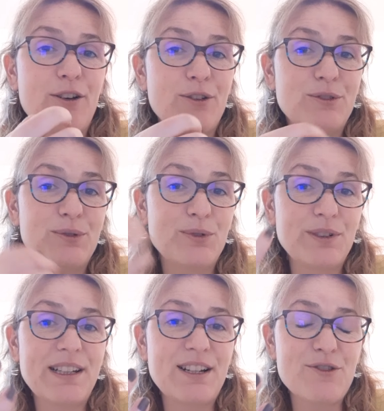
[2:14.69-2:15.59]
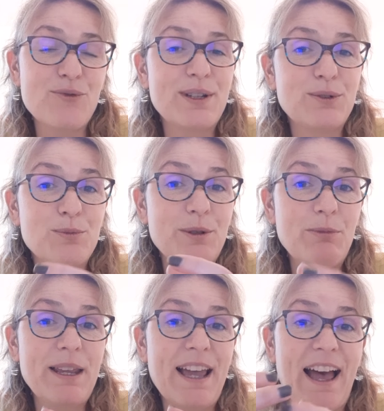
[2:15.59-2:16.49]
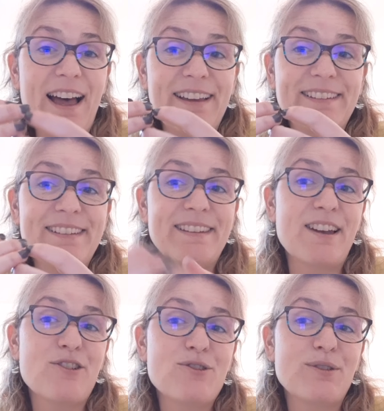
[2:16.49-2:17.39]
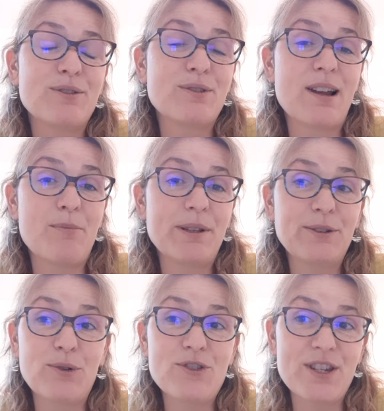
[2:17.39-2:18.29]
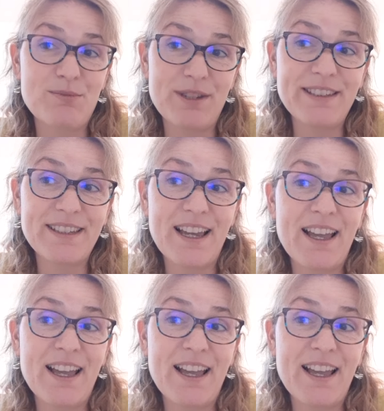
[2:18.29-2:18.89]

euh, de donner les jouets de bébé à un détergent de la pétrochimie.